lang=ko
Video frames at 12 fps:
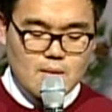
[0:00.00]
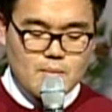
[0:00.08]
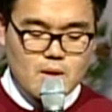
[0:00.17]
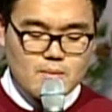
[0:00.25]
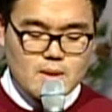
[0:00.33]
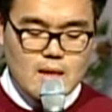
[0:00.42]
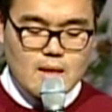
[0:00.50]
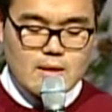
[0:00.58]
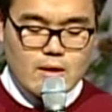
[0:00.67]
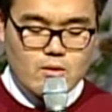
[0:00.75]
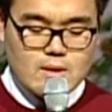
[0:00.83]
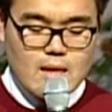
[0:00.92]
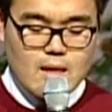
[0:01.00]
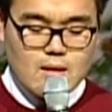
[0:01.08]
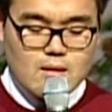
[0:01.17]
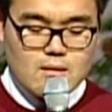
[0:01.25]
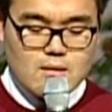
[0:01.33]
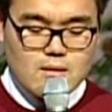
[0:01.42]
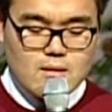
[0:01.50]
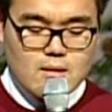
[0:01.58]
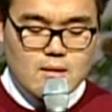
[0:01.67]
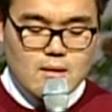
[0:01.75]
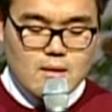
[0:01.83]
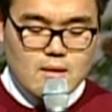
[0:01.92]
병미나 대고나
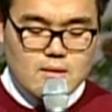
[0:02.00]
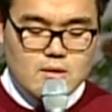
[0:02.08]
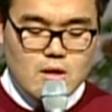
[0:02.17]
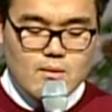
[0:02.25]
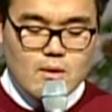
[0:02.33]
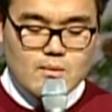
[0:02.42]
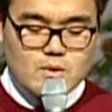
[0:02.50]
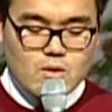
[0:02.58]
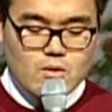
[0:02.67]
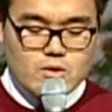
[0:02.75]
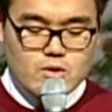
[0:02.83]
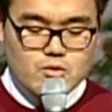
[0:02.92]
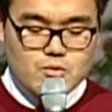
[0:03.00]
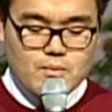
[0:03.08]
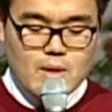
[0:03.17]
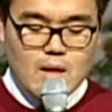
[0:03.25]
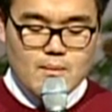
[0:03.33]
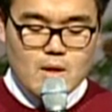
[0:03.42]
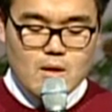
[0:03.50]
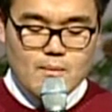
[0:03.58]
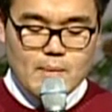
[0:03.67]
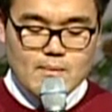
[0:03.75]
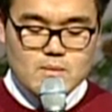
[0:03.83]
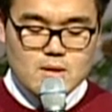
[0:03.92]
처음 검정고시 준비하며
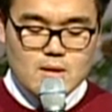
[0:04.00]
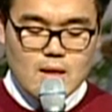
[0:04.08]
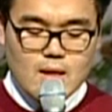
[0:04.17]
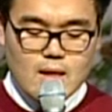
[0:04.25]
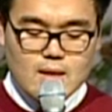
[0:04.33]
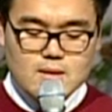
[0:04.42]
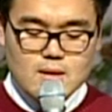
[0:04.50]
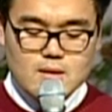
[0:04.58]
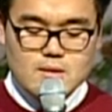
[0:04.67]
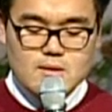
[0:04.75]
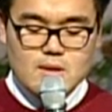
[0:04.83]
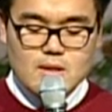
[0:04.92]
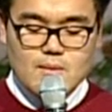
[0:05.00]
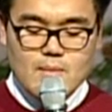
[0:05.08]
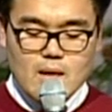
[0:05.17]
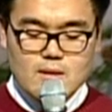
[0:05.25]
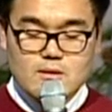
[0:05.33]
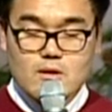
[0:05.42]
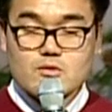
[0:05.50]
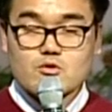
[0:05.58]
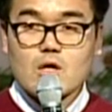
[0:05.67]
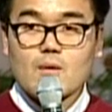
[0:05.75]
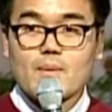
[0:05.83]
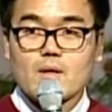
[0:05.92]
밤늦게까지 선생님 방에서
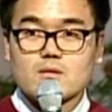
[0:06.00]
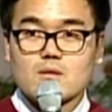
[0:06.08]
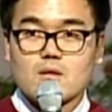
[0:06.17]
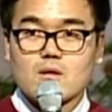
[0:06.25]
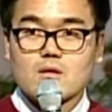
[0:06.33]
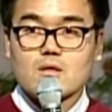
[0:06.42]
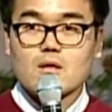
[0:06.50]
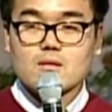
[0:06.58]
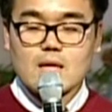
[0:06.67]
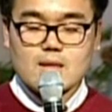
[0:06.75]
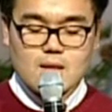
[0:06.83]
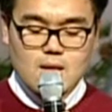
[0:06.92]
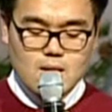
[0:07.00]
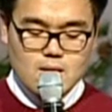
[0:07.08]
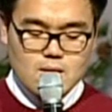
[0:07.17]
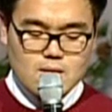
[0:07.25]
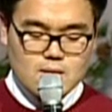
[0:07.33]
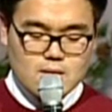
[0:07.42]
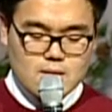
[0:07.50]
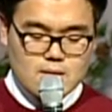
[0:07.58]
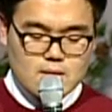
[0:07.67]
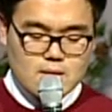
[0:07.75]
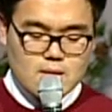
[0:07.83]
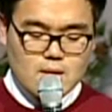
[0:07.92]
수학 배웠던 거 기억나니?
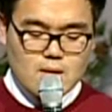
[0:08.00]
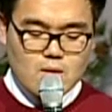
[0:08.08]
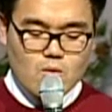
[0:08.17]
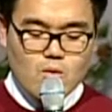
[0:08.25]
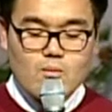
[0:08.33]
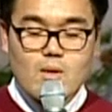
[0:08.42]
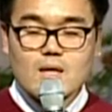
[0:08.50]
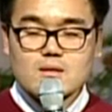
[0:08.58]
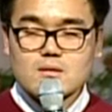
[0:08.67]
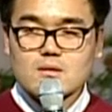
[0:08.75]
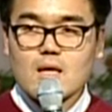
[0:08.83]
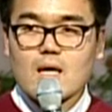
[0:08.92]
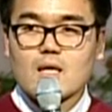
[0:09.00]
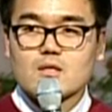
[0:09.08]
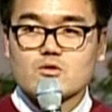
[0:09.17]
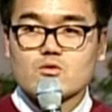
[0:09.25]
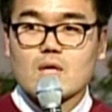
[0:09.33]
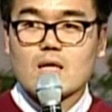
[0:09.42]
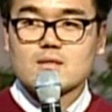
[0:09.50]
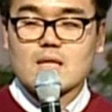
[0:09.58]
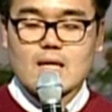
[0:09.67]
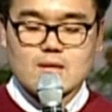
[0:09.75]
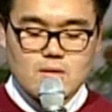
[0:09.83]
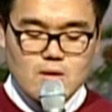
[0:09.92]
공부하는 게 익숙하지
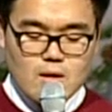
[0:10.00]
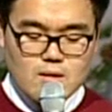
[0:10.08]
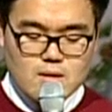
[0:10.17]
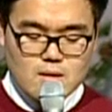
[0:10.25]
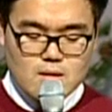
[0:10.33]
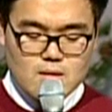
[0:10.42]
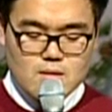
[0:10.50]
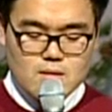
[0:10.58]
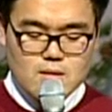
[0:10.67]
않은 너희들.